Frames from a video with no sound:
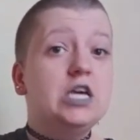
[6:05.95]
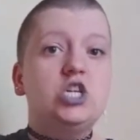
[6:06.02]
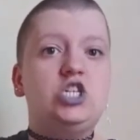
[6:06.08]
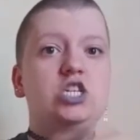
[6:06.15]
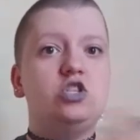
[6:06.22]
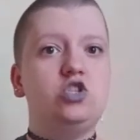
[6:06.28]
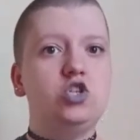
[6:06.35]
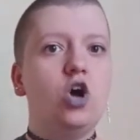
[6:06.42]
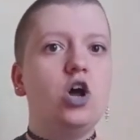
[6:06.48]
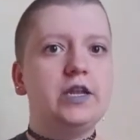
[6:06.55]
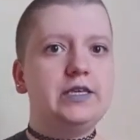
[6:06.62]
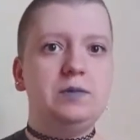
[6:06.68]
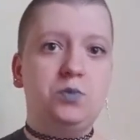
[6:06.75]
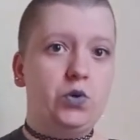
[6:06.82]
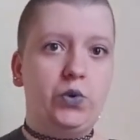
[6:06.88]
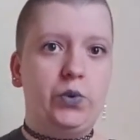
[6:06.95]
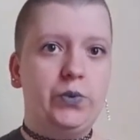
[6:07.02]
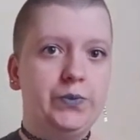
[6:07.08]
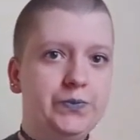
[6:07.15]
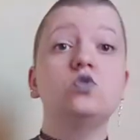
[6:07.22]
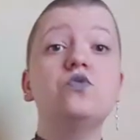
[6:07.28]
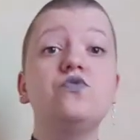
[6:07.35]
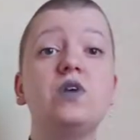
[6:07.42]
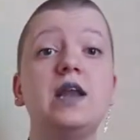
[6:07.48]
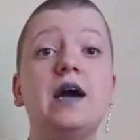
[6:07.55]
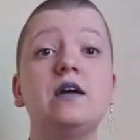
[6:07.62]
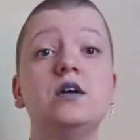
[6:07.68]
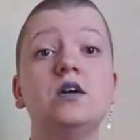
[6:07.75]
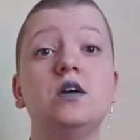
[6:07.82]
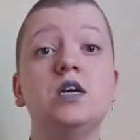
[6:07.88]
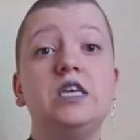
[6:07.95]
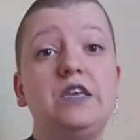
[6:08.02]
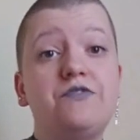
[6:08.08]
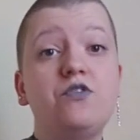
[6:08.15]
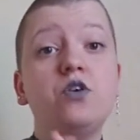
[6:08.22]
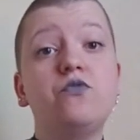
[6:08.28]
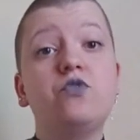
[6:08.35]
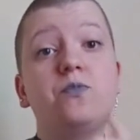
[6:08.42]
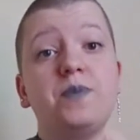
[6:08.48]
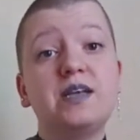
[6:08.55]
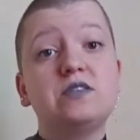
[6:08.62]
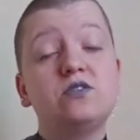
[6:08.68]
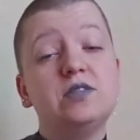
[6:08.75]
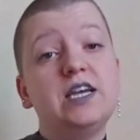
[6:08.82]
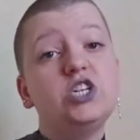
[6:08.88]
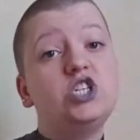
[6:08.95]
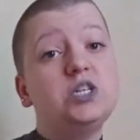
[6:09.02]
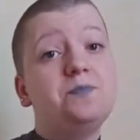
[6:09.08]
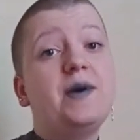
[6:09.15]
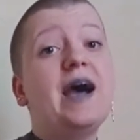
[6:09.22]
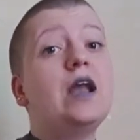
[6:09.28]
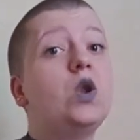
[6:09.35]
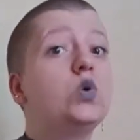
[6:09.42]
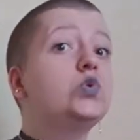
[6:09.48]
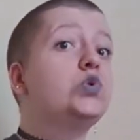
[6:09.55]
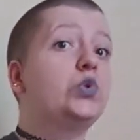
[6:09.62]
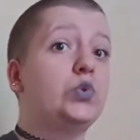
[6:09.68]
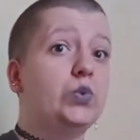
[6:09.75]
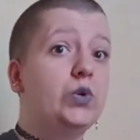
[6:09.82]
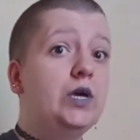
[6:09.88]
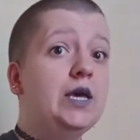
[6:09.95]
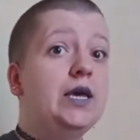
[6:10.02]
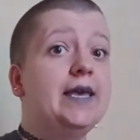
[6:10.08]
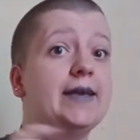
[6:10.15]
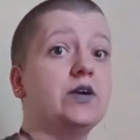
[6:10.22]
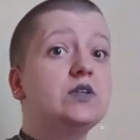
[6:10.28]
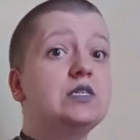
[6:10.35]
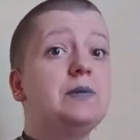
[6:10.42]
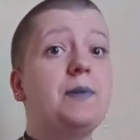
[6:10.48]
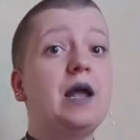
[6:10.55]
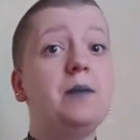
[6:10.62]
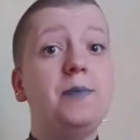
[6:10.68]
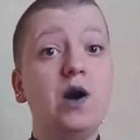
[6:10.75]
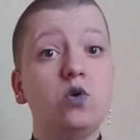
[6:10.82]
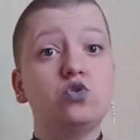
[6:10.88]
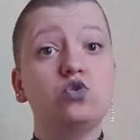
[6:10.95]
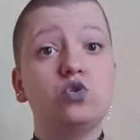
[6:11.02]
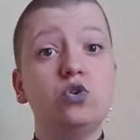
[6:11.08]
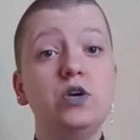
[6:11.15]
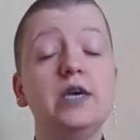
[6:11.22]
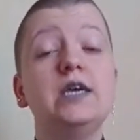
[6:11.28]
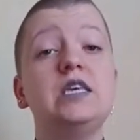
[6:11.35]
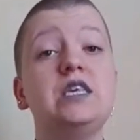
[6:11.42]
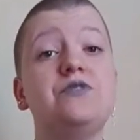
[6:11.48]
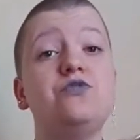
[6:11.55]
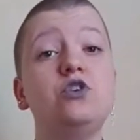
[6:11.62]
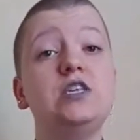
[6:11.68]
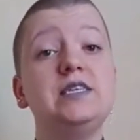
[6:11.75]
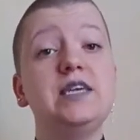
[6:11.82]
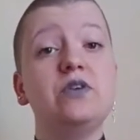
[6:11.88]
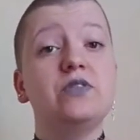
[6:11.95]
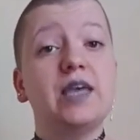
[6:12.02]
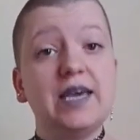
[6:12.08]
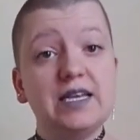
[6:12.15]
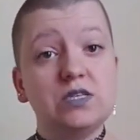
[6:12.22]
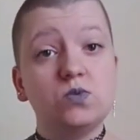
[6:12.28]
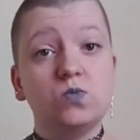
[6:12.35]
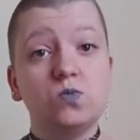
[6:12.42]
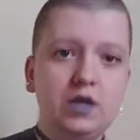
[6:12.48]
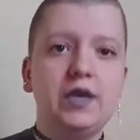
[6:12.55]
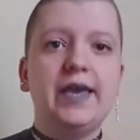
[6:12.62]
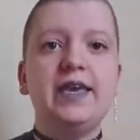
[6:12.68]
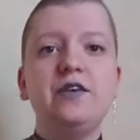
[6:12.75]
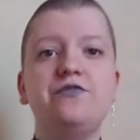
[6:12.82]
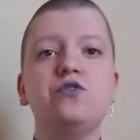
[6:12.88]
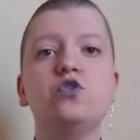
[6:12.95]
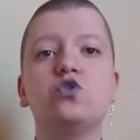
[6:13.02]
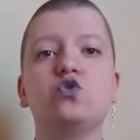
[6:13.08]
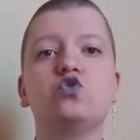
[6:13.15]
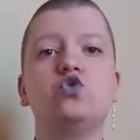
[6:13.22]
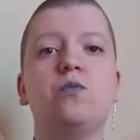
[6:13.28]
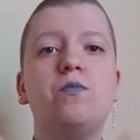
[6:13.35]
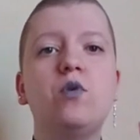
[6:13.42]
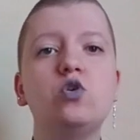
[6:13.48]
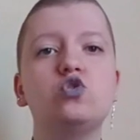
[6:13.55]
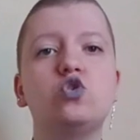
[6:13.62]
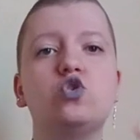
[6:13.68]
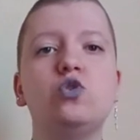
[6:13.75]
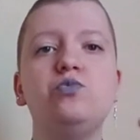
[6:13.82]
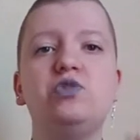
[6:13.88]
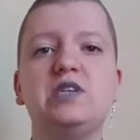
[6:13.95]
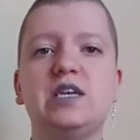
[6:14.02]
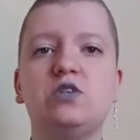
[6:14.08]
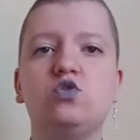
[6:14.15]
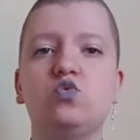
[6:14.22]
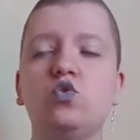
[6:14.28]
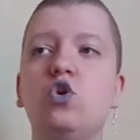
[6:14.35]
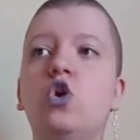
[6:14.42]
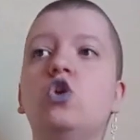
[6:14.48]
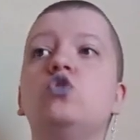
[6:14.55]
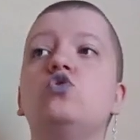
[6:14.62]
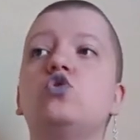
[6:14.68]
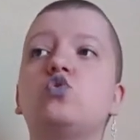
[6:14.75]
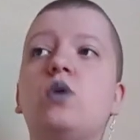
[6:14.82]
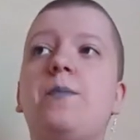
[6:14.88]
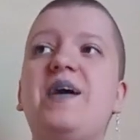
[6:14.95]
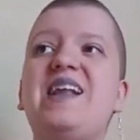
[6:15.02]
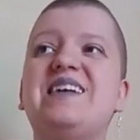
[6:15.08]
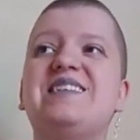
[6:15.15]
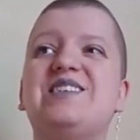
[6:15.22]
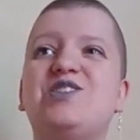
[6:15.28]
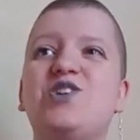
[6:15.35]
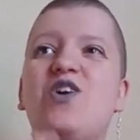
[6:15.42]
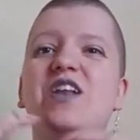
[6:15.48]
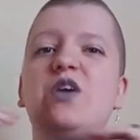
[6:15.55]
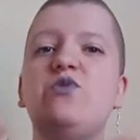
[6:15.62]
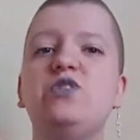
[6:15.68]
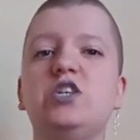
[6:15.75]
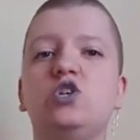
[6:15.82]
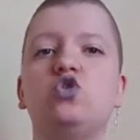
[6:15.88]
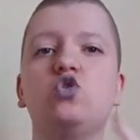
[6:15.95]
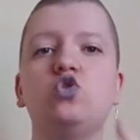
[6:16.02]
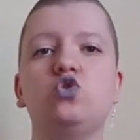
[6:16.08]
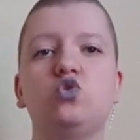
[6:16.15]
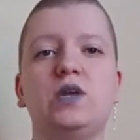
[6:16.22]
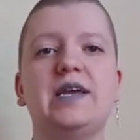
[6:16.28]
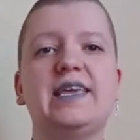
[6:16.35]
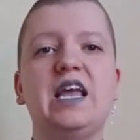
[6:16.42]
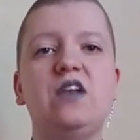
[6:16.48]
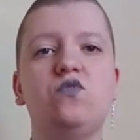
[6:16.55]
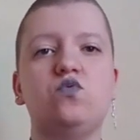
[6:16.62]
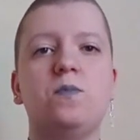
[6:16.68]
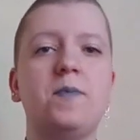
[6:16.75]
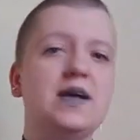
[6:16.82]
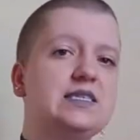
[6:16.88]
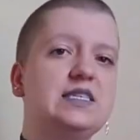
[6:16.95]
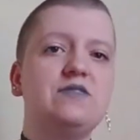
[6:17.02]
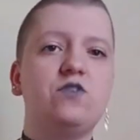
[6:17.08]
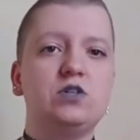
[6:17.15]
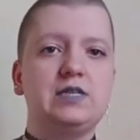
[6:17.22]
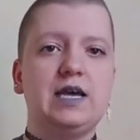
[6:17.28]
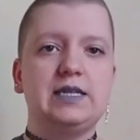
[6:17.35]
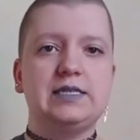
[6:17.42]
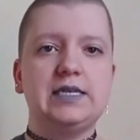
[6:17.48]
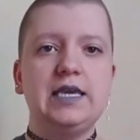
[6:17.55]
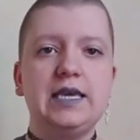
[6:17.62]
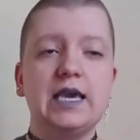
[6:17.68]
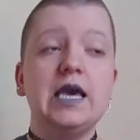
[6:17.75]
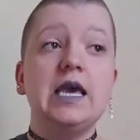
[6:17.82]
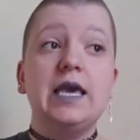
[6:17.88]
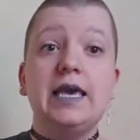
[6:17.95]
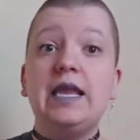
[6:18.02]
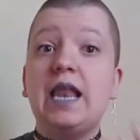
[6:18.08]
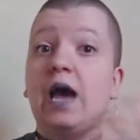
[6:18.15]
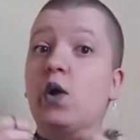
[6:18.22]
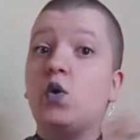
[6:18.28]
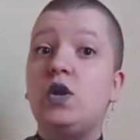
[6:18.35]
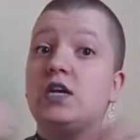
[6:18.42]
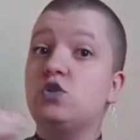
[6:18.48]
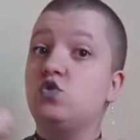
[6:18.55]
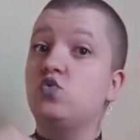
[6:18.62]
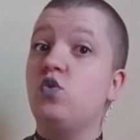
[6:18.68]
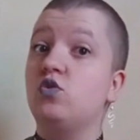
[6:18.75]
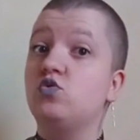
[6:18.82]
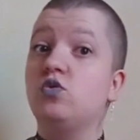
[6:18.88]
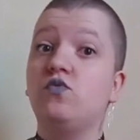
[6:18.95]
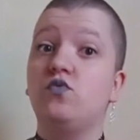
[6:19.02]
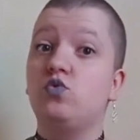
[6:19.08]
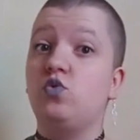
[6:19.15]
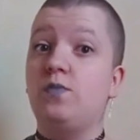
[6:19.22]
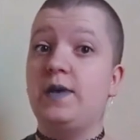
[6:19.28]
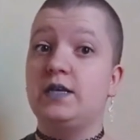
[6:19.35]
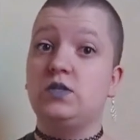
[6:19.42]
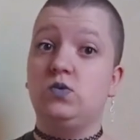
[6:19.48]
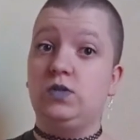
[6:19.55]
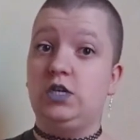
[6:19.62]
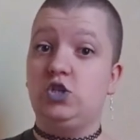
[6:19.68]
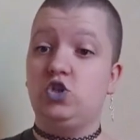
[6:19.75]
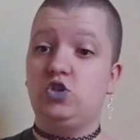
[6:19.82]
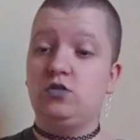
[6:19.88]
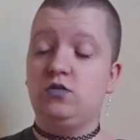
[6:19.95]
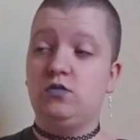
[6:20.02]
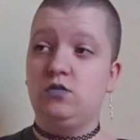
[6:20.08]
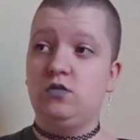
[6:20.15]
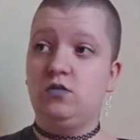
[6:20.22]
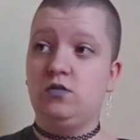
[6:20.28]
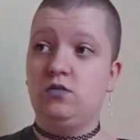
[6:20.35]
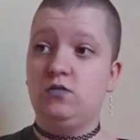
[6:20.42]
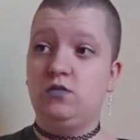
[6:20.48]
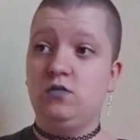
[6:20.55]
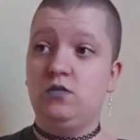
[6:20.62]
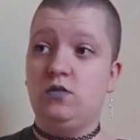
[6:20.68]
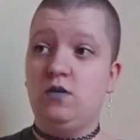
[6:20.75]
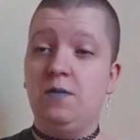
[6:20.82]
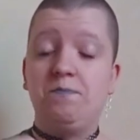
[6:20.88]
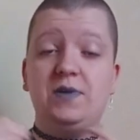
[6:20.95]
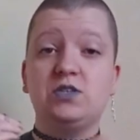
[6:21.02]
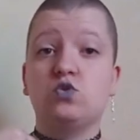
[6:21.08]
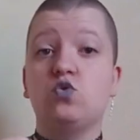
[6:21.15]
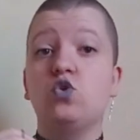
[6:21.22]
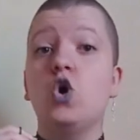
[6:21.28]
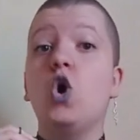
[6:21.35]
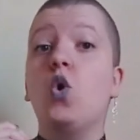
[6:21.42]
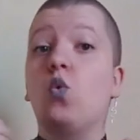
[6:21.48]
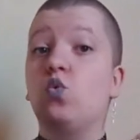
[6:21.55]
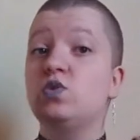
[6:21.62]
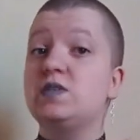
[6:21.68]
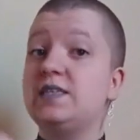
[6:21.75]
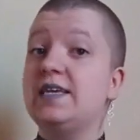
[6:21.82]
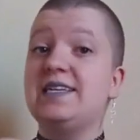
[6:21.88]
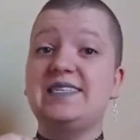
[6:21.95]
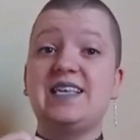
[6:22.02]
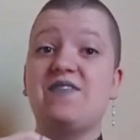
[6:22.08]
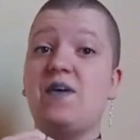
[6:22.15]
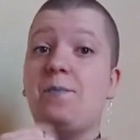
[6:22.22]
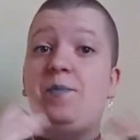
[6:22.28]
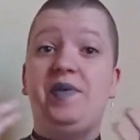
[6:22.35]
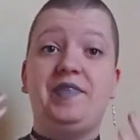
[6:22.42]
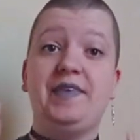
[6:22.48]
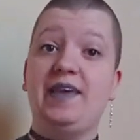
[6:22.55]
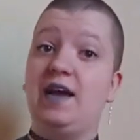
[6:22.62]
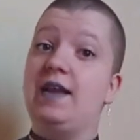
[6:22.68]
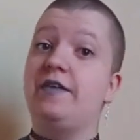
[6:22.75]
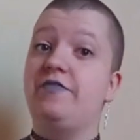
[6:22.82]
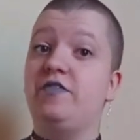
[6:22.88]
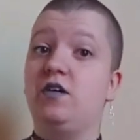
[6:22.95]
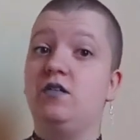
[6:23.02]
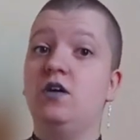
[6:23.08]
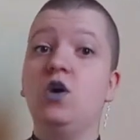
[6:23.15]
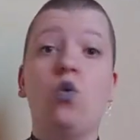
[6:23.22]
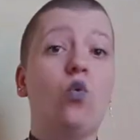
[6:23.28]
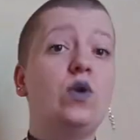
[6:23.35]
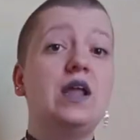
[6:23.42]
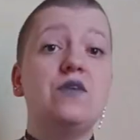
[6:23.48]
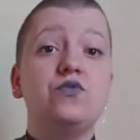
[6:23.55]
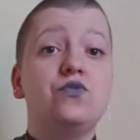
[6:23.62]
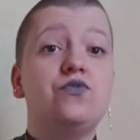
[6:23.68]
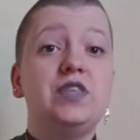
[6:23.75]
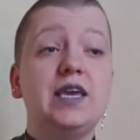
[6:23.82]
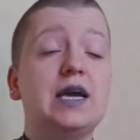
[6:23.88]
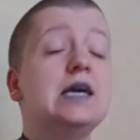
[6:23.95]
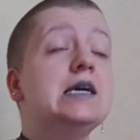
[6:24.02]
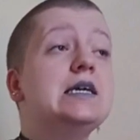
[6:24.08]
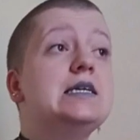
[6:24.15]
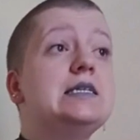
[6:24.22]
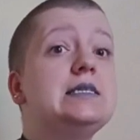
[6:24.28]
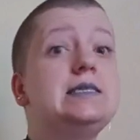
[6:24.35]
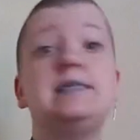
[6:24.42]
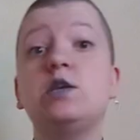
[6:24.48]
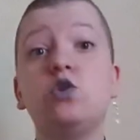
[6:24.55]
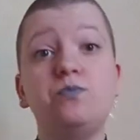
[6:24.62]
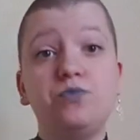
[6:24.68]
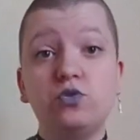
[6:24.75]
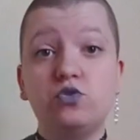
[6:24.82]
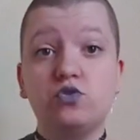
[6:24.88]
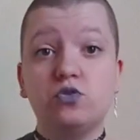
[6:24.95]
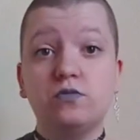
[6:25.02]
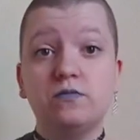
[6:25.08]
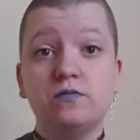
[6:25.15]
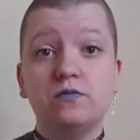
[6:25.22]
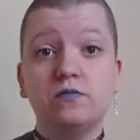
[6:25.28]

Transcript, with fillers: J'adore les quiproquos. Donc voilà, il faut que vos personnages y parlent entre eux. Et quand ils parlent pas entre eux, il faut qu'il y ait une raison. Et il faut que ce manque de communication ne soit pas la seule et unique chose sur laquelle vous basez votre intrigue et la relation entre vos deux personnages. Parce que on sait que ça va péter à la fin. On l'a vu venir. C'est le but.